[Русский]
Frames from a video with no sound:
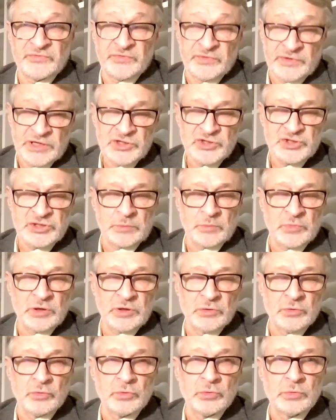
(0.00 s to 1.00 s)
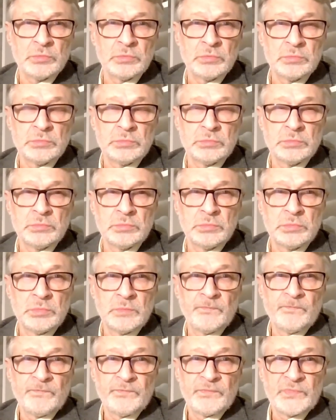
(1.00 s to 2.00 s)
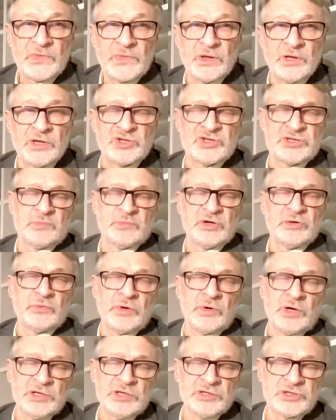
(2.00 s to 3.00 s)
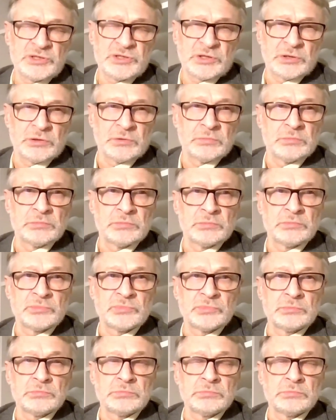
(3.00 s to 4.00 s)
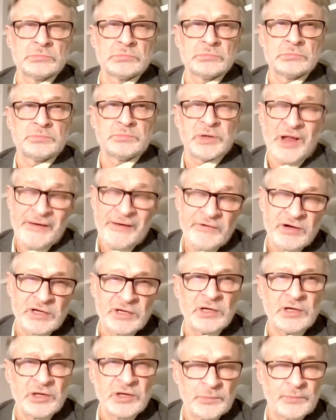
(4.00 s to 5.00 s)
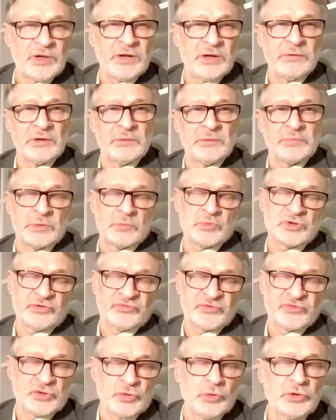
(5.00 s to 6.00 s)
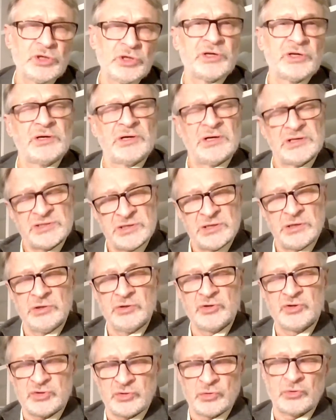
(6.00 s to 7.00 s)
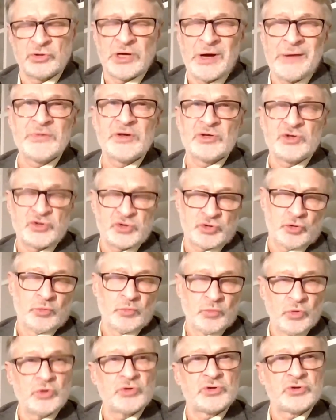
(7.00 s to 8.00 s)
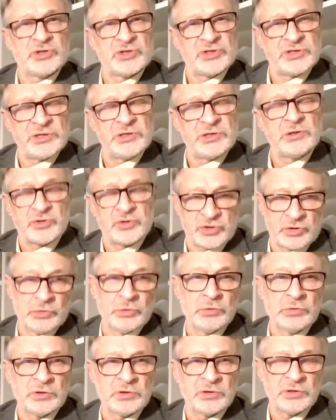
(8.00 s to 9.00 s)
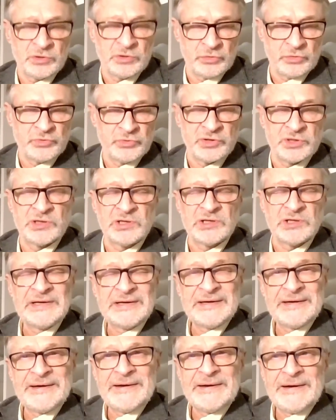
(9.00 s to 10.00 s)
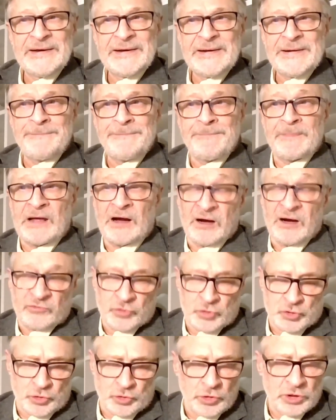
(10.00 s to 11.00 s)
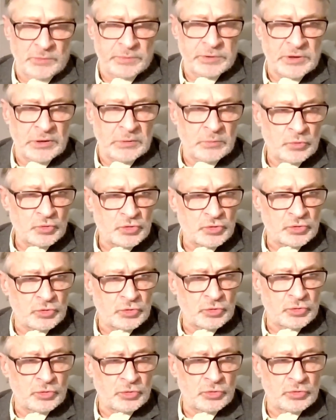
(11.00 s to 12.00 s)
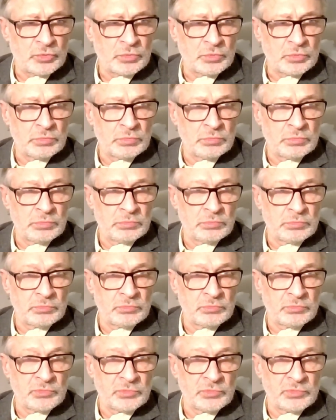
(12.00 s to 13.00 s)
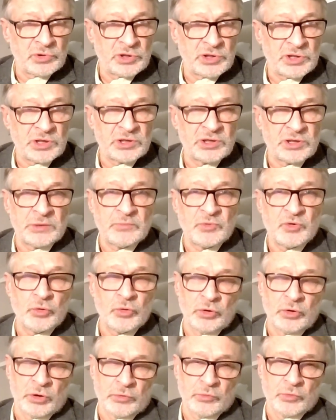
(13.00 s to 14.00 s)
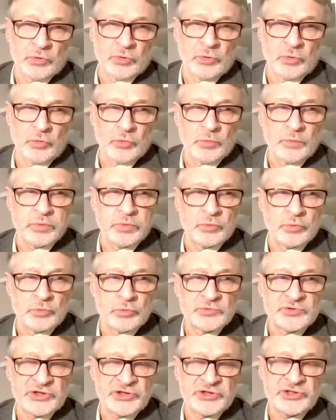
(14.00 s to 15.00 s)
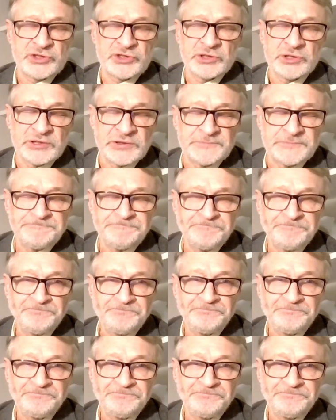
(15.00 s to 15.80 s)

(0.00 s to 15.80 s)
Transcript: в 2012 году и сомневался, правильно или неправильно, потому что все-таки казалось, что там еще можно сделать что-то для людей. А ушел я потому, что я там курировал группу защиты